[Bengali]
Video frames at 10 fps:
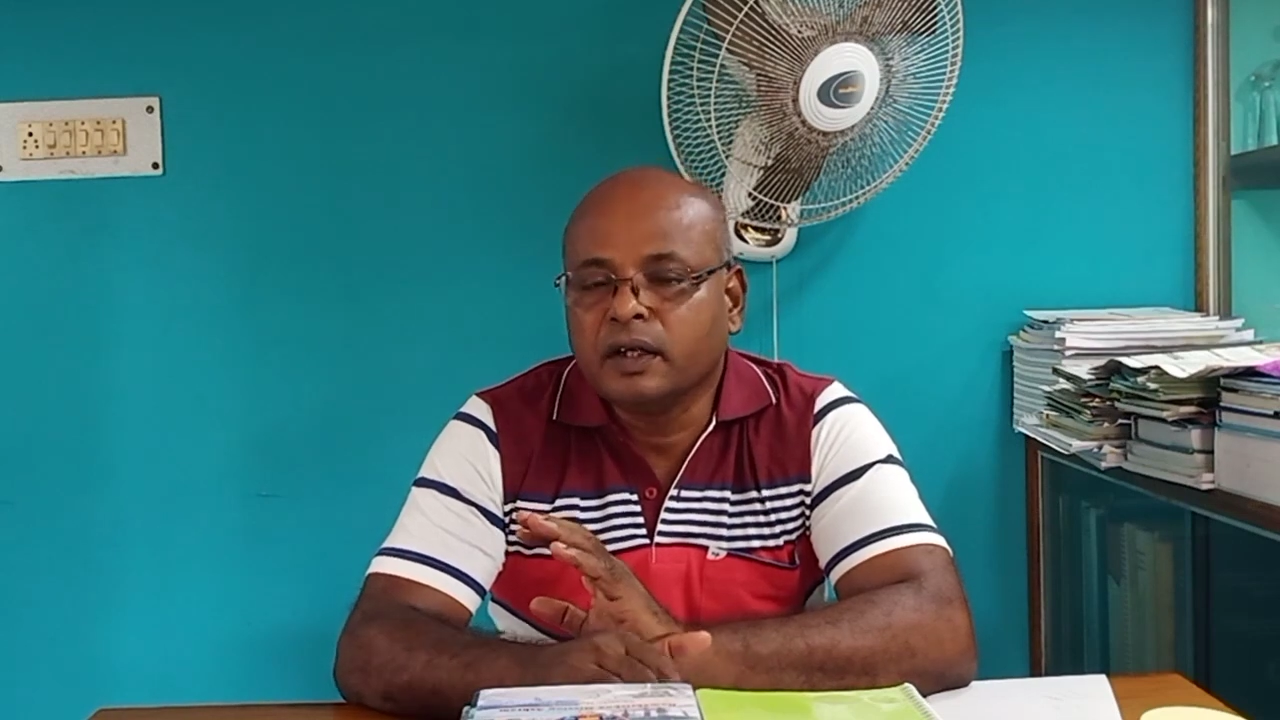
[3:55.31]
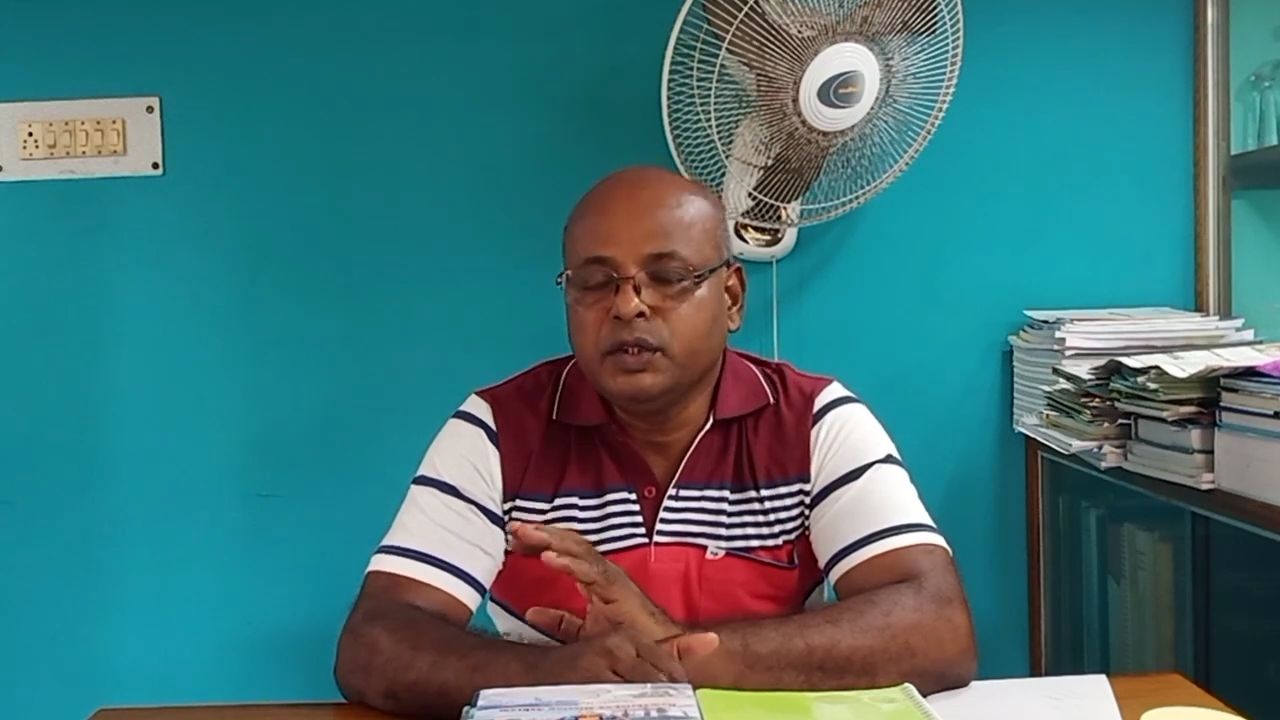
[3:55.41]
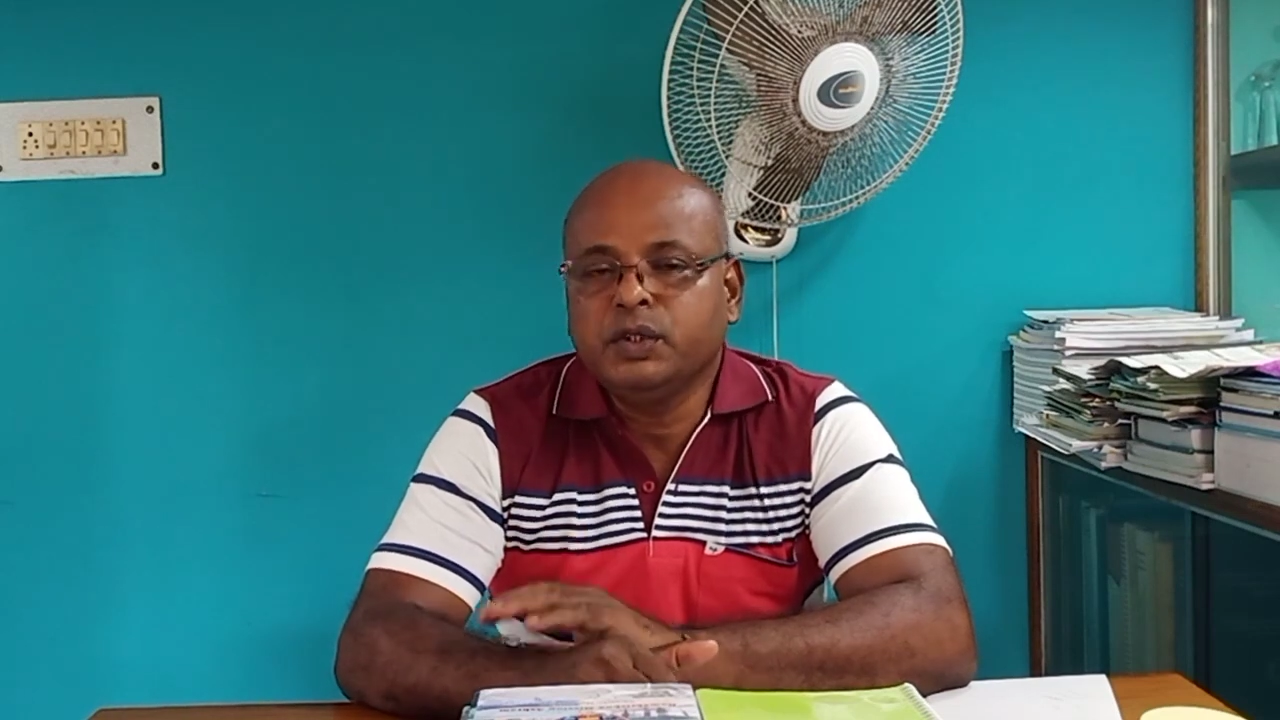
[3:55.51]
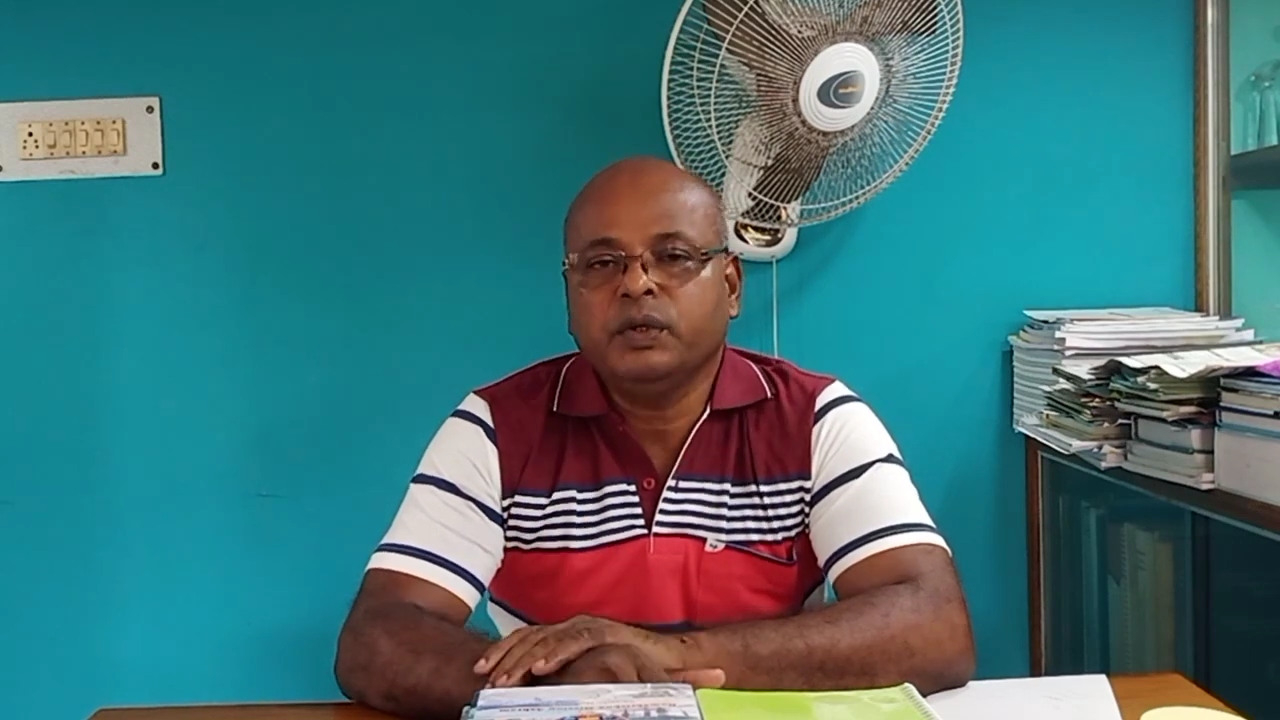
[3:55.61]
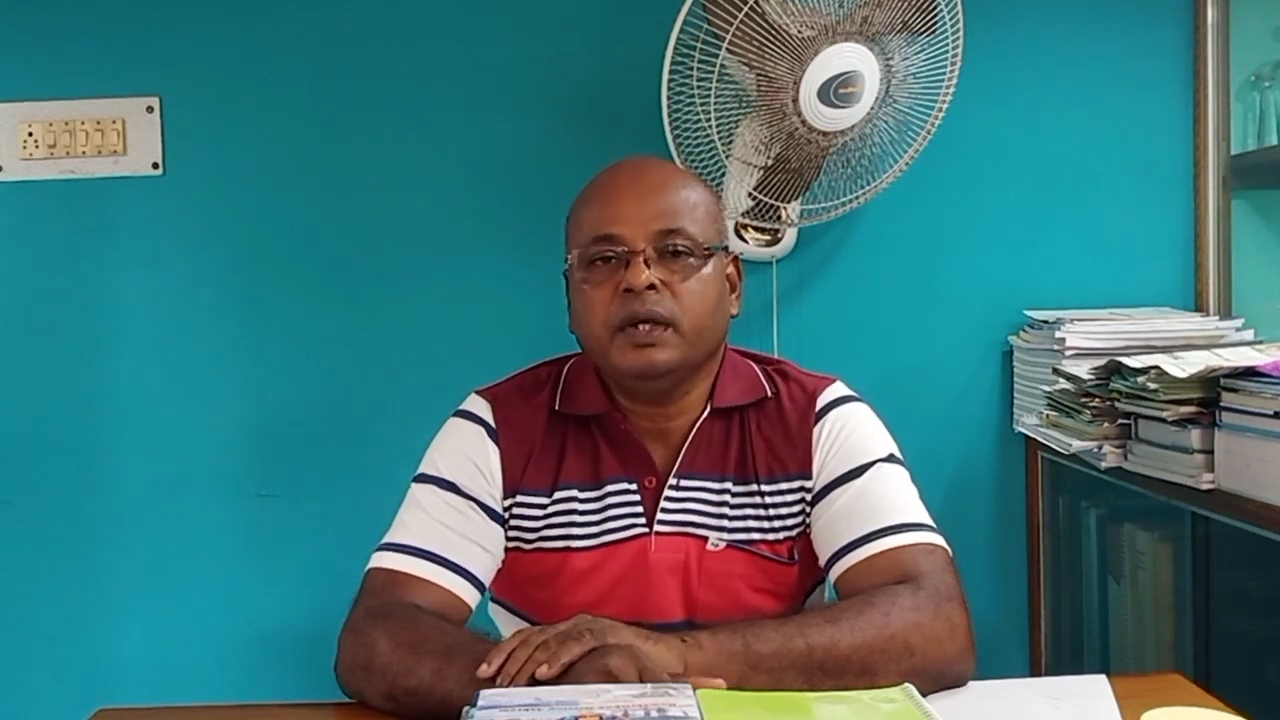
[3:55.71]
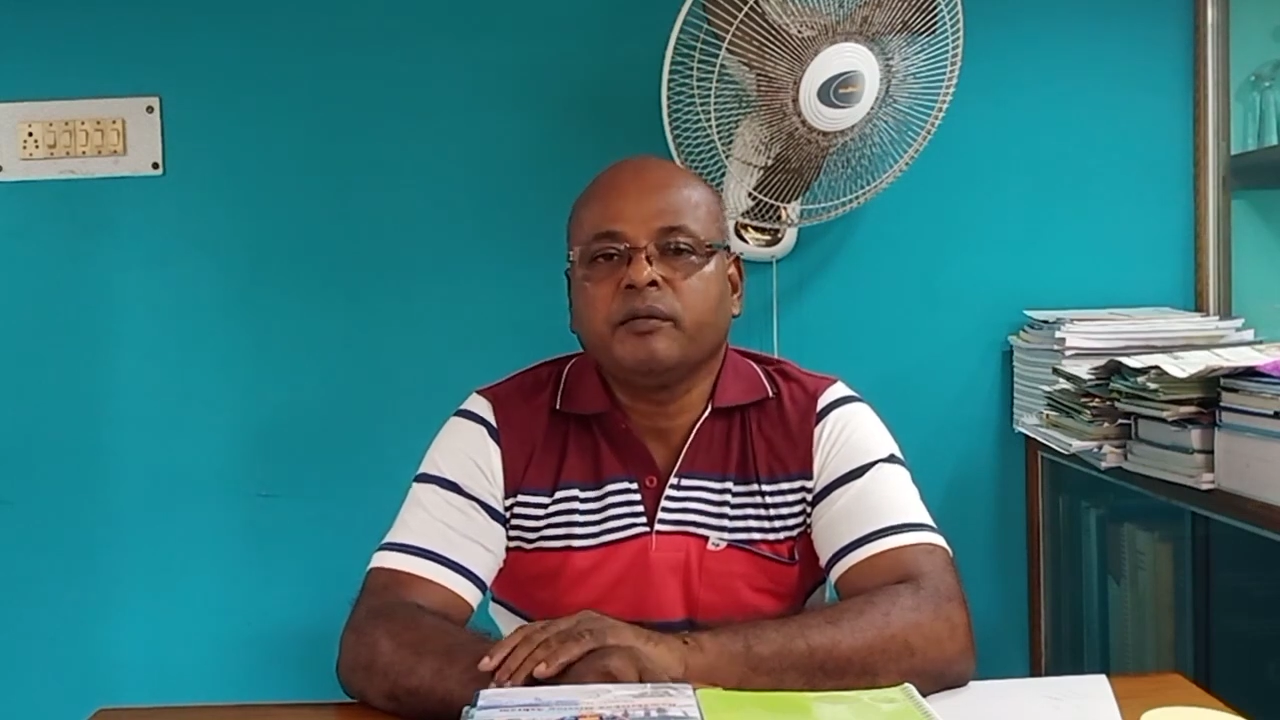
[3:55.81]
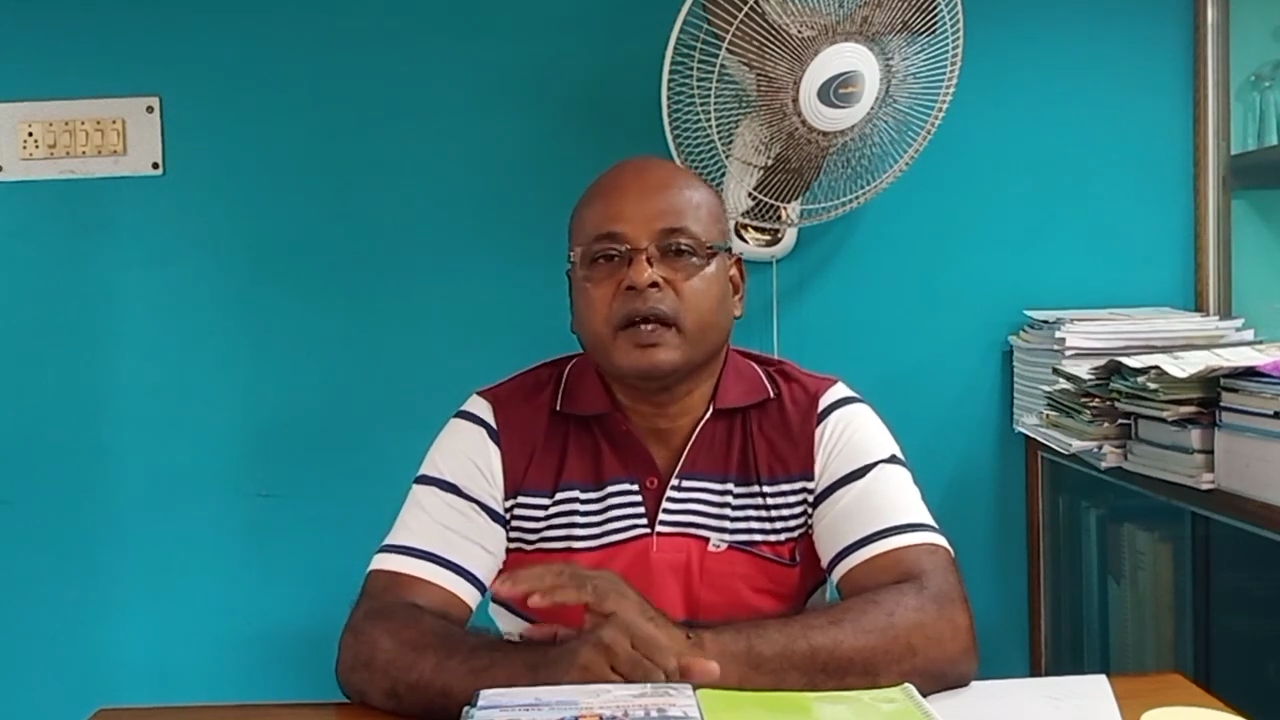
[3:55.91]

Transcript: ইঞ্জুরি